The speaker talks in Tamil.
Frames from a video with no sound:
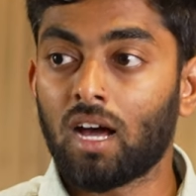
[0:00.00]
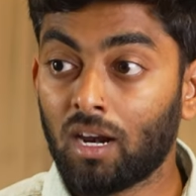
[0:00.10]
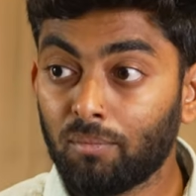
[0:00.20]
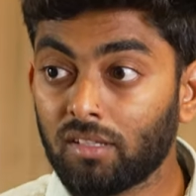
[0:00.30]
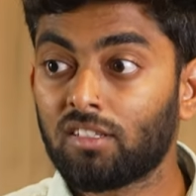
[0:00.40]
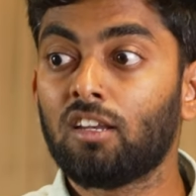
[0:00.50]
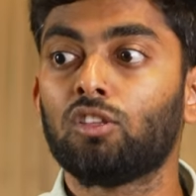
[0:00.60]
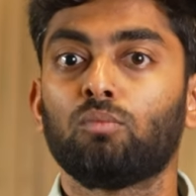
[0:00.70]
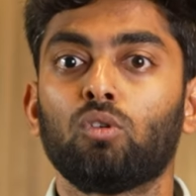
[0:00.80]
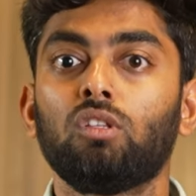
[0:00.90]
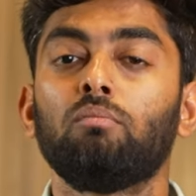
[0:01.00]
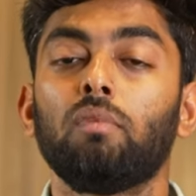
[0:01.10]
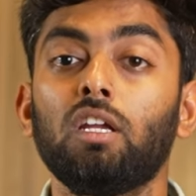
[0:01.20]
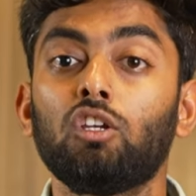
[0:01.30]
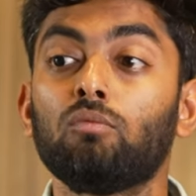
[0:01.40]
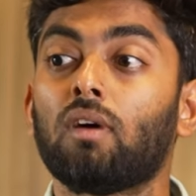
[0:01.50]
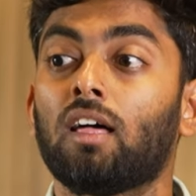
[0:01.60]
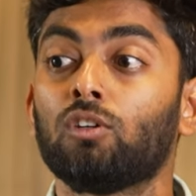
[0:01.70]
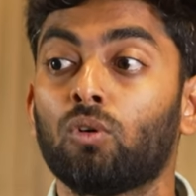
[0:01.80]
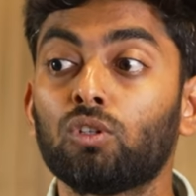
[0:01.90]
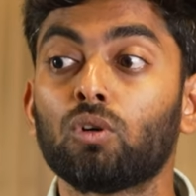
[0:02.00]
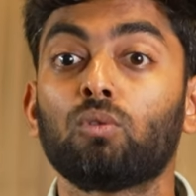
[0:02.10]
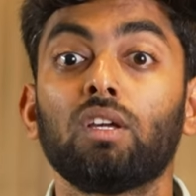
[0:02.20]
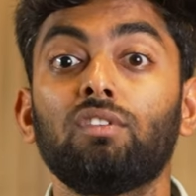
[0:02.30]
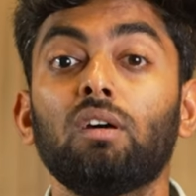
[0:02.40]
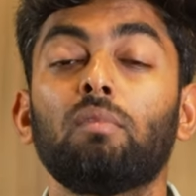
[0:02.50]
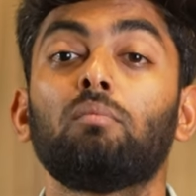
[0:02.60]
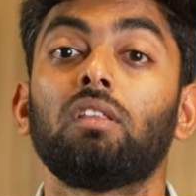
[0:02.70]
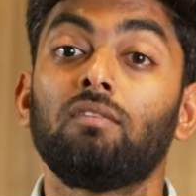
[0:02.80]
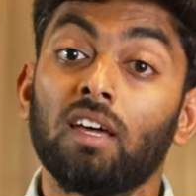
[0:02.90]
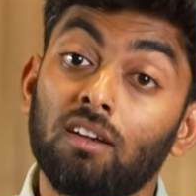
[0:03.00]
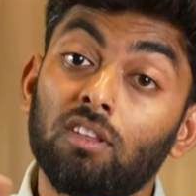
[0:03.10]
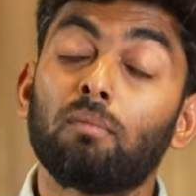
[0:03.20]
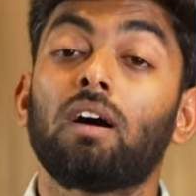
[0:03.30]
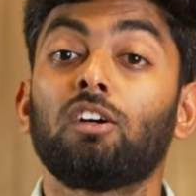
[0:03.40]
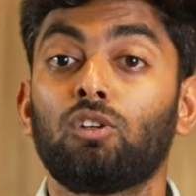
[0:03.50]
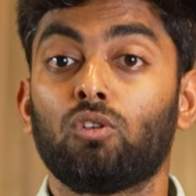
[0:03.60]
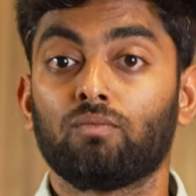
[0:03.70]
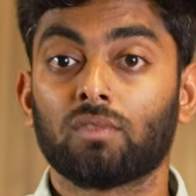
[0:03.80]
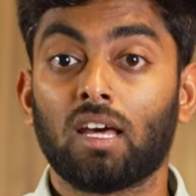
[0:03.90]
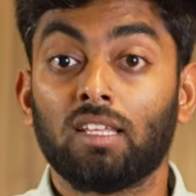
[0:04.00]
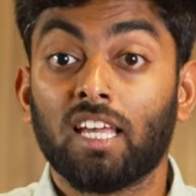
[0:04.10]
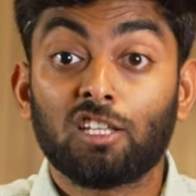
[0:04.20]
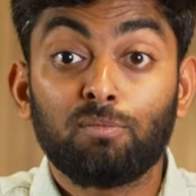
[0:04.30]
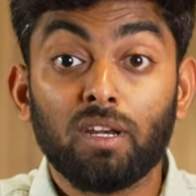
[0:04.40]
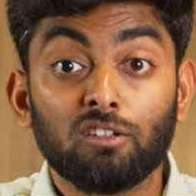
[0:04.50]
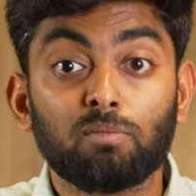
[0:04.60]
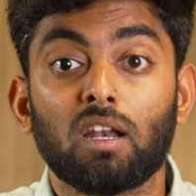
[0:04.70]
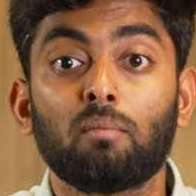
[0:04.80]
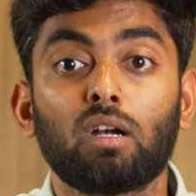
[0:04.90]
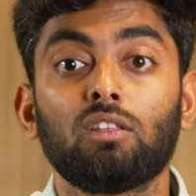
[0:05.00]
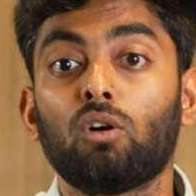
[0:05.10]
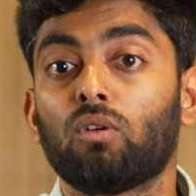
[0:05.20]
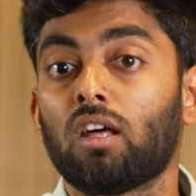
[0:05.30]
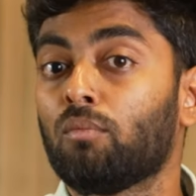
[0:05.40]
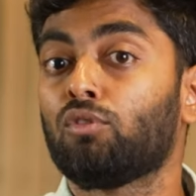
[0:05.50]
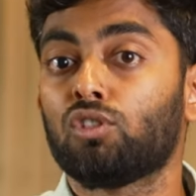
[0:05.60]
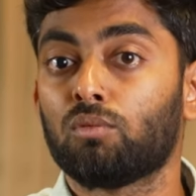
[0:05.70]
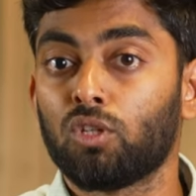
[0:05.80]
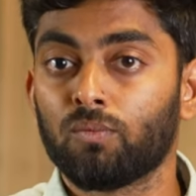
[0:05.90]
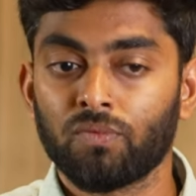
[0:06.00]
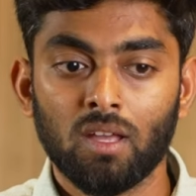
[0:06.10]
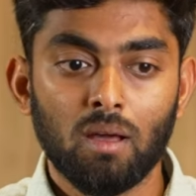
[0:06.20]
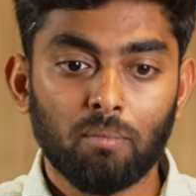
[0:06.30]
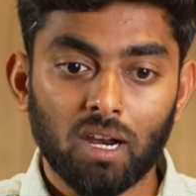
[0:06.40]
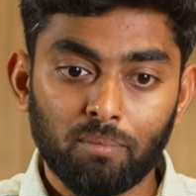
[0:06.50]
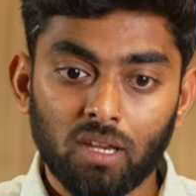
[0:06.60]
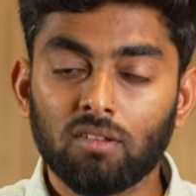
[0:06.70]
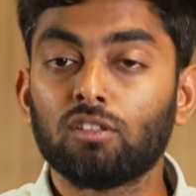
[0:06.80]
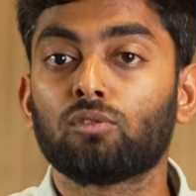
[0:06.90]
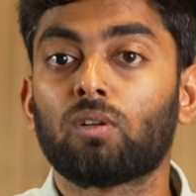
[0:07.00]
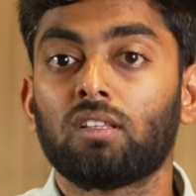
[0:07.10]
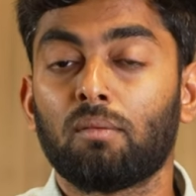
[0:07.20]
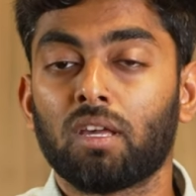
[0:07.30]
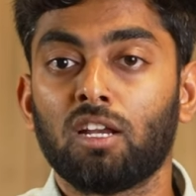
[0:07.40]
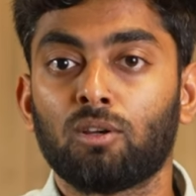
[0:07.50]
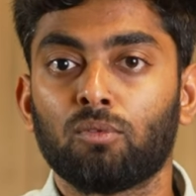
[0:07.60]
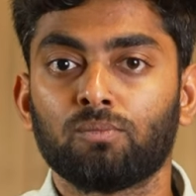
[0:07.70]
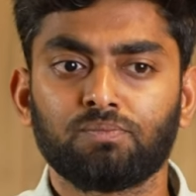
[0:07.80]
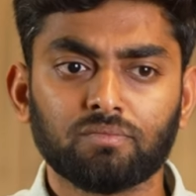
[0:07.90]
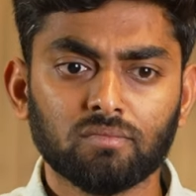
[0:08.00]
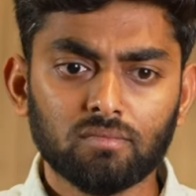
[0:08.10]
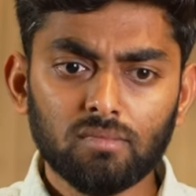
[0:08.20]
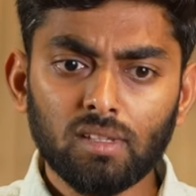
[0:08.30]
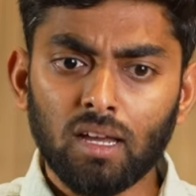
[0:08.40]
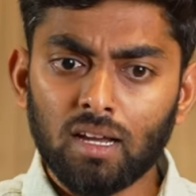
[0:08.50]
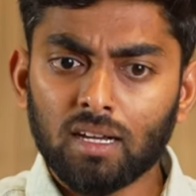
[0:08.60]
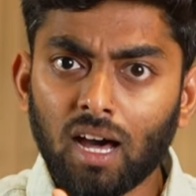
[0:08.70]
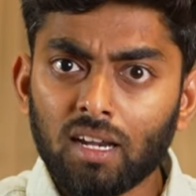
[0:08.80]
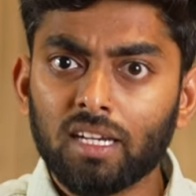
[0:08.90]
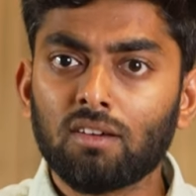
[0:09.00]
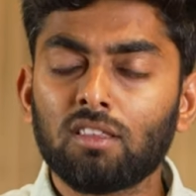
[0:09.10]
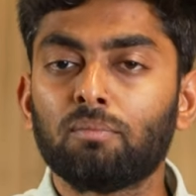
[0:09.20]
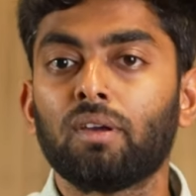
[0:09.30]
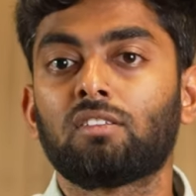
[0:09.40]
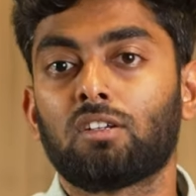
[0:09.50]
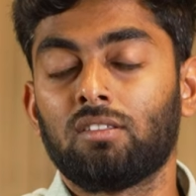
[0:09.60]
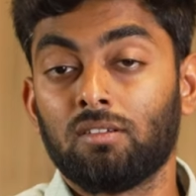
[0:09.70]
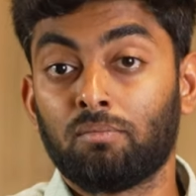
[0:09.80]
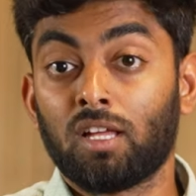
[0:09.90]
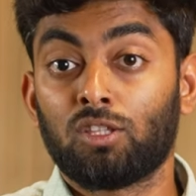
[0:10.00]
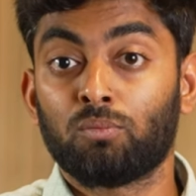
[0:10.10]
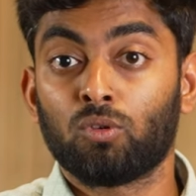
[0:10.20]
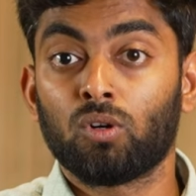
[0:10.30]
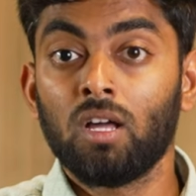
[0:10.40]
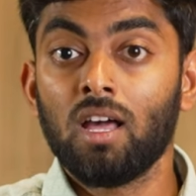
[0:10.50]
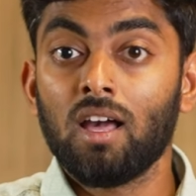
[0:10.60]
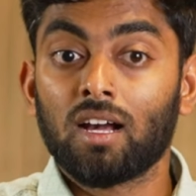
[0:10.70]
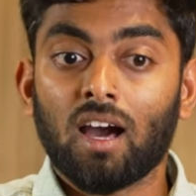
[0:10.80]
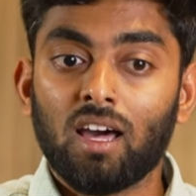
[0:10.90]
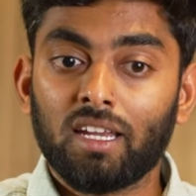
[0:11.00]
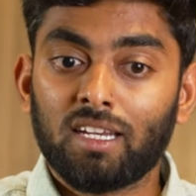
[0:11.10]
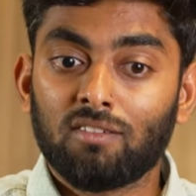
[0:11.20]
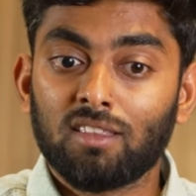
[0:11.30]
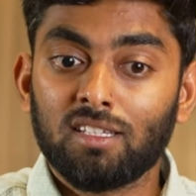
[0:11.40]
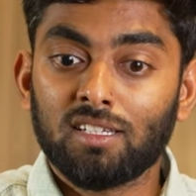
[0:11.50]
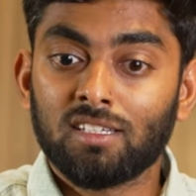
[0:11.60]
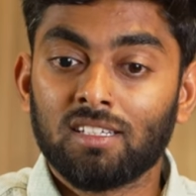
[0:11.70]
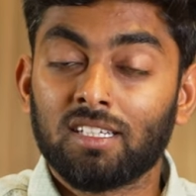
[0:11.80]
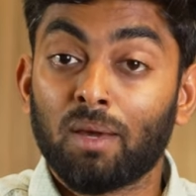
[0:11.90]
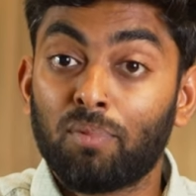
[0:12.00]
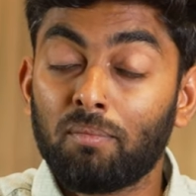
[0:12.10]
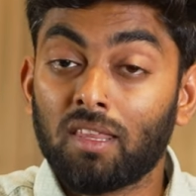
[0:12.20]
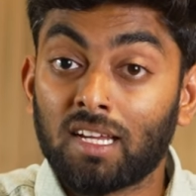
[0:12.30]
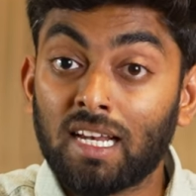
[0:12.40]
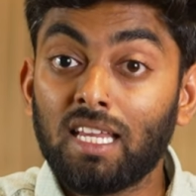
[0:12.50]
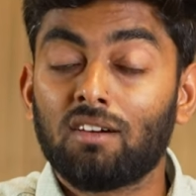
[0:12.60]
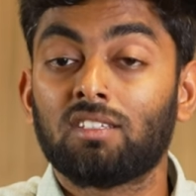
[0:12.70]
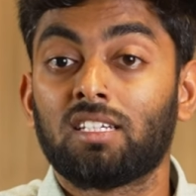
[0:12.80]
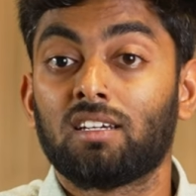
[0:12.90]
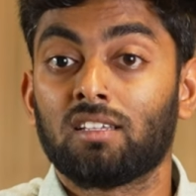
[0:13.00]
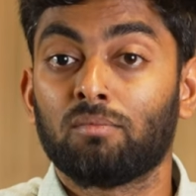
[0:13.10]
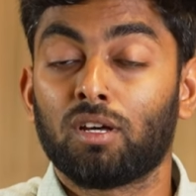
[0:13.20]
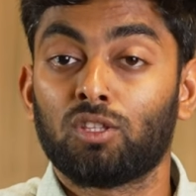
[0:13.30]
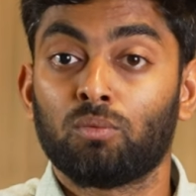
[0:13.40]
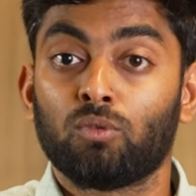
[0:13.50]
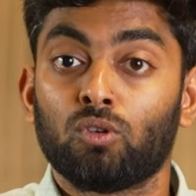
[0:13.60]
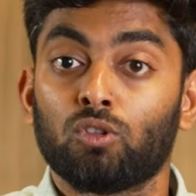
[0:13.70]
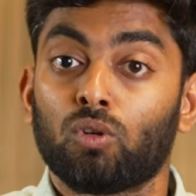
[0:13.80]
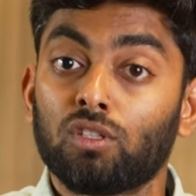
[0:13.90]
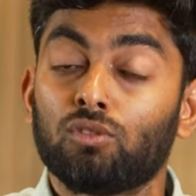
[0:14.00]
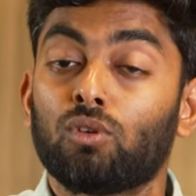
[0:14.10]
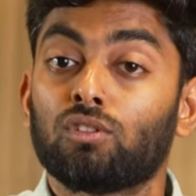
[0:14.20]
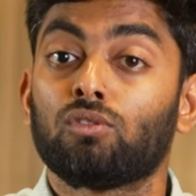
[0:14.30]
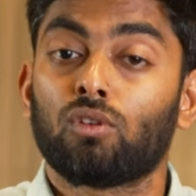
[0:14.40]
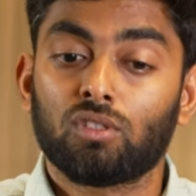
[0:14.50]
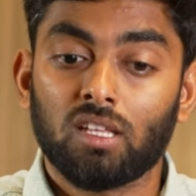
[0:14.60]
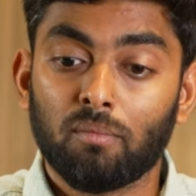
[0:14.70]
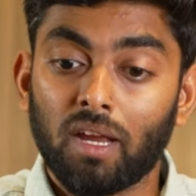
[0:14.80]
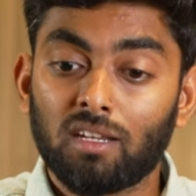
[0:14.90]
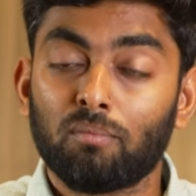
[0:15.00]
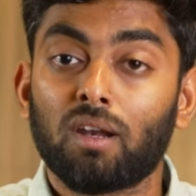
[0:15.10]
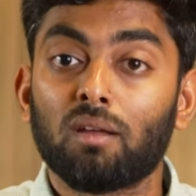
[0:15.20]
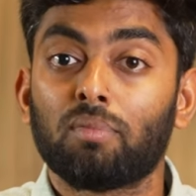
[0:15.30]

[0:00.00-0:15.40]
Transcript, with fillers: அன்பை செலுத்தும் போது மீண்டும் அது கொடுக்கக்கூடிய விதம் என்பது வேறு விதமாக இருக்கும் அதை எக்ஸ்பீரியன்ஸ் பண்ணால் மட்டும்தான் உங்களால புரிஞ்சுக்க முடியும் பல பேர் வந்து சொல்றதை நம்ம கேட்டிருப்போம் கார்கிட்ட வந்து பேசுறது பார்த்துருப்போம் கார்கிட்ட வந்து எப்பயுமே அதை க்ளீனாக வச்சிருக்கிறது பார்த்துருப்போம் தொடச்சு தொடச்சு தொடச்சு அதை மெயின்டைன் பண்ண